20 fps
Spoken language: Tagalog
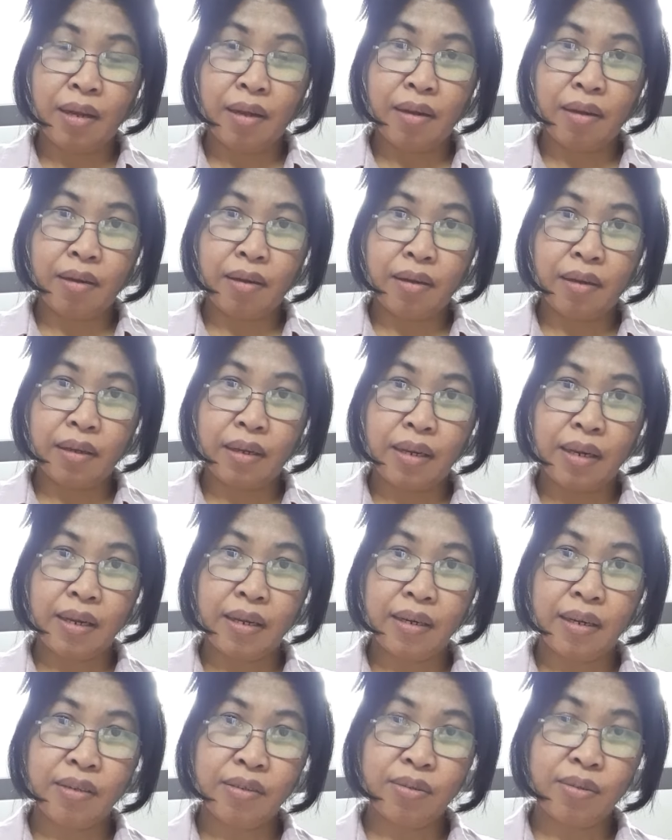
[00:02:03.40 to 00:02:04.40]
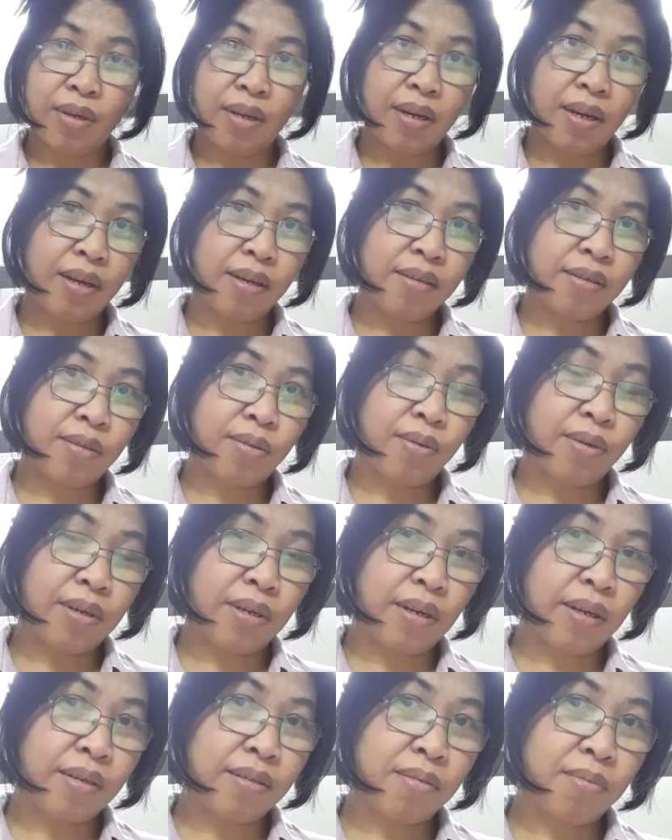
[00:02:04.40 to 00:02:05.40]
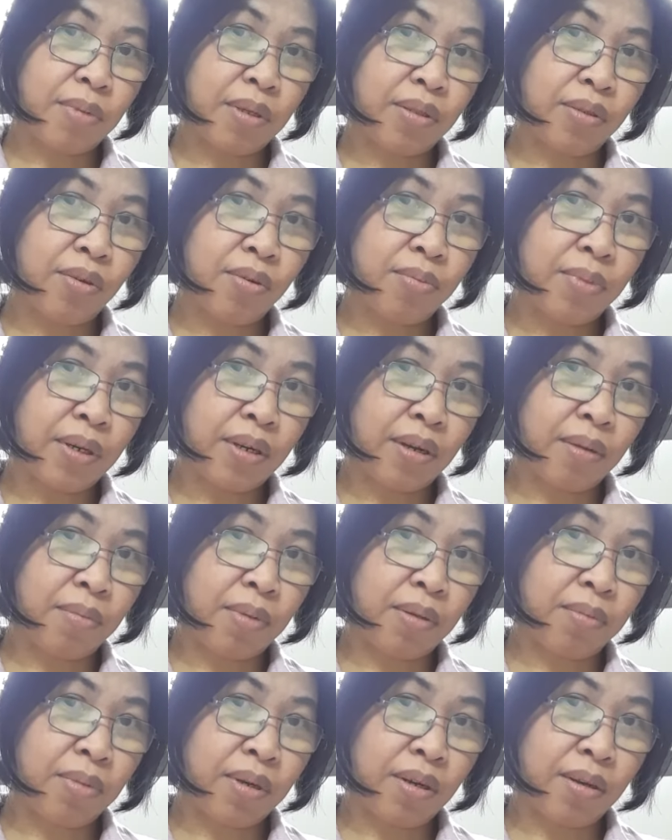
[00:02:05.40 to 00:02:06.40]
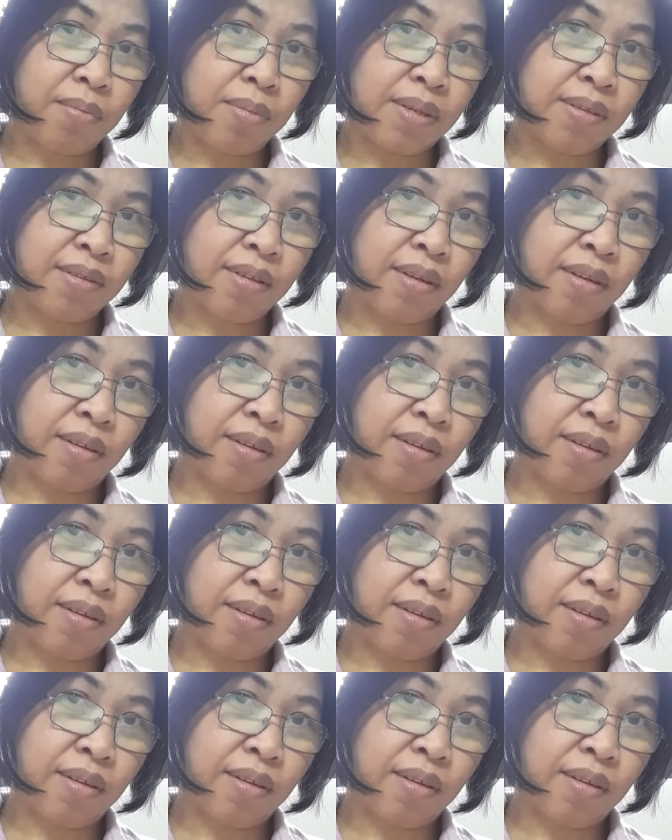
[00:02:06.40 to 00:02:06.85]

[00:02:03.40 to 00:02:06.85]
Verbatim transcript: ah, Kling National High School na classmate ko, maraming maraming